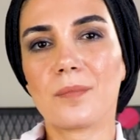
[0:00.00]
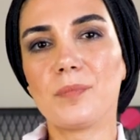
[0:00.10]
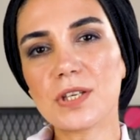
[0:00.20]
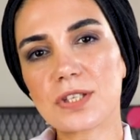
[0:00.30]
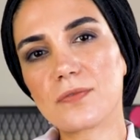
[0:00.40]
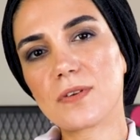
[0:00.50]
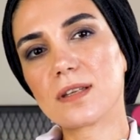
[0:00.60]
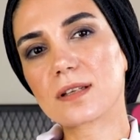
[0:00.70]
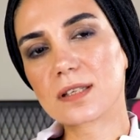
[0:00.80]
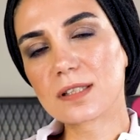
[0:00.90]
Bir
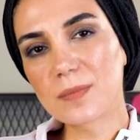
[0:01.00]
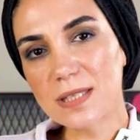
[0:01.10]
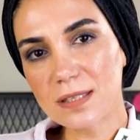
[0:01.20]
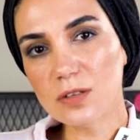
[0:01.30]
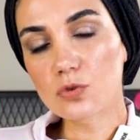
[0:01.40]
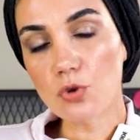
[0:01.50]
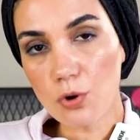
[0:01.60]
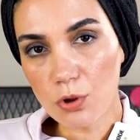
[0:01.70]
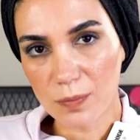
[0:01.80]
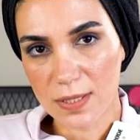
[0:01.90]
şifrenin kırılmasının zor
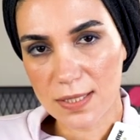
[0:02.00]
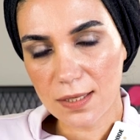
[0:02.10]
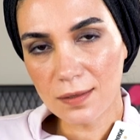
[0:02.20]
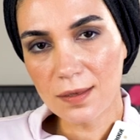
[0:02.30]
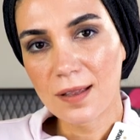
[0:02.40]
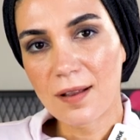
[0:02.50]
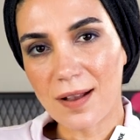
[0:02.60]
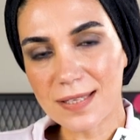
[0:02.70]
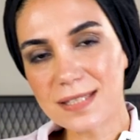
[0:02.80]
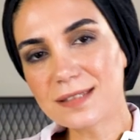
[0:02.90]
olması
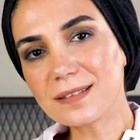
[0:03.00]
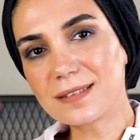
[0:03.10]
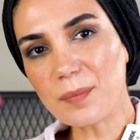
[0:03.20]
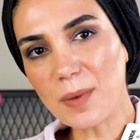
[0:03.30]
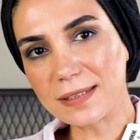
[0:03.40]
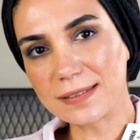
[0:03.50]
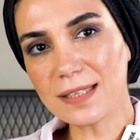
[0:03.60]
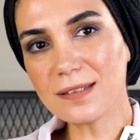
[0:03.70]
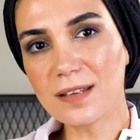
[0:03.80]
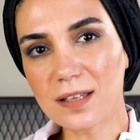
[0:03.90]
aslında
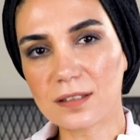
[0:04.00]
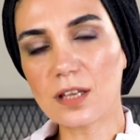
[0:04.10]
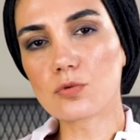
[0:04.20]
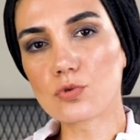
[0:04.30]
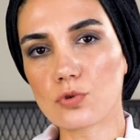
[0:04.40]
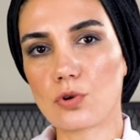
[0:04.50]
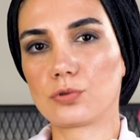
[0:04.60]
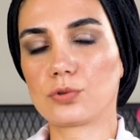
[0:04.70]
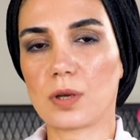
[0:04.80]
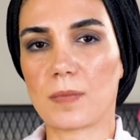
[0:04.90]
temelde ne kadar uzun
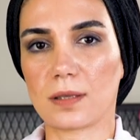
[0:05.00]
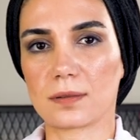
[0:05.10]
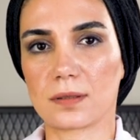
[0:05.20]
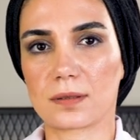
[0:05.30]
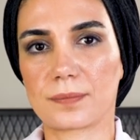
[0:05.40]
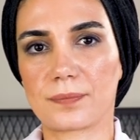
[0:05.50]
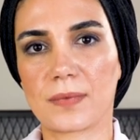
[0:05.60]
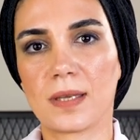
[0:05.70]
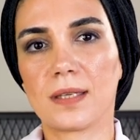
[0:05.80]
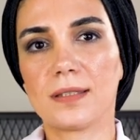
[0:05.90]
olduğuna bağlıdır.
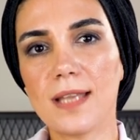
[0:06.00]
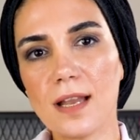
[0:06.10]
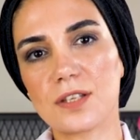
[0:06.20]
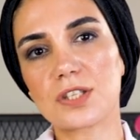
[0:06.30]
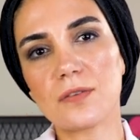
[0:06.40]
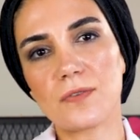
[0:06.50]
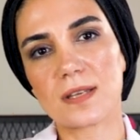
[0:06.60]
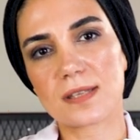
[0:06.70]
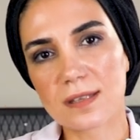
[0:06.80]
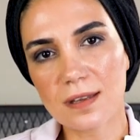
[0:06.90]
Yani
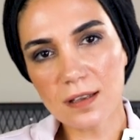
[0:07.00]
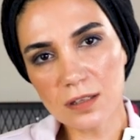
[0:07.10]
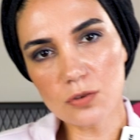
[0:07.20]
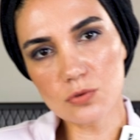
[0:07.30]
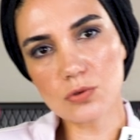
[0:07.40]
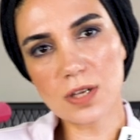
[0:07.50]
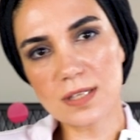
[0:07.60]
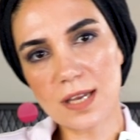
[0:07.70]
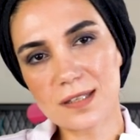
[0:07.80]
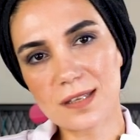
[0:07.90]
şifrenizi ne kadar uzun
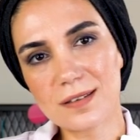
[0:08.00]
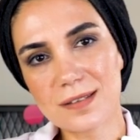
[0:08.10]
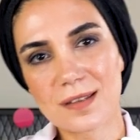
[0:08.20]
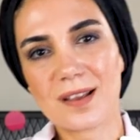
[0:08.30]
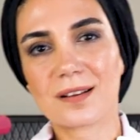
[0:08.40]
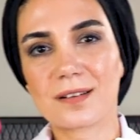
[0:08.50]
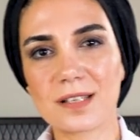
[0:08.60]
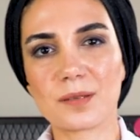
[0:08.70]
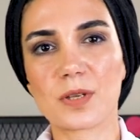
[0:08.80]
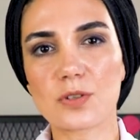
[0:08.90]
yazarsanız
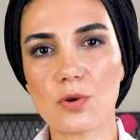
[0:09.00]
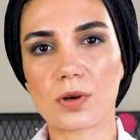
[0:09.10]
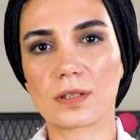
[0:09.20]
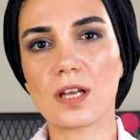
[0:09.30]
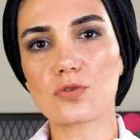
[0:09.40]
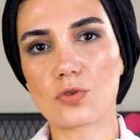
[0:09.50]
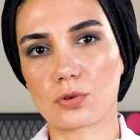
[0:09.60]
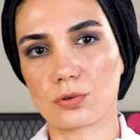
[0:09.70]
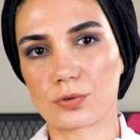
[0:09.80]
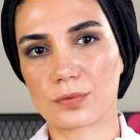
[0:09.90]
kırılması o kadar zor
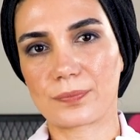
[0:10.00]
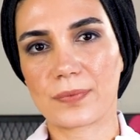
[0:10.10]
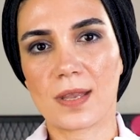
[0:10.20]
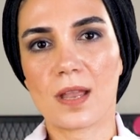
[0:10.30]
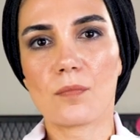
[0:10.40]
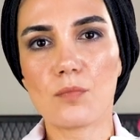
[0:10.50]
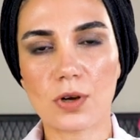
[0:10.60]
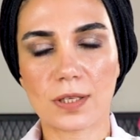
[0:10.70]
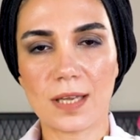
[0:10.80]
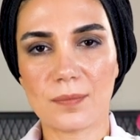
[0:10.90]
olur. Bu
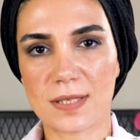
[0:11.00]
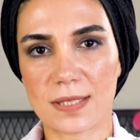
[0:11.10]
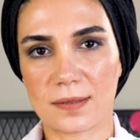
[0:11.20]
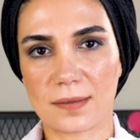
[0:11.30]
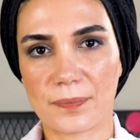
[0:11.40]
kadar basit.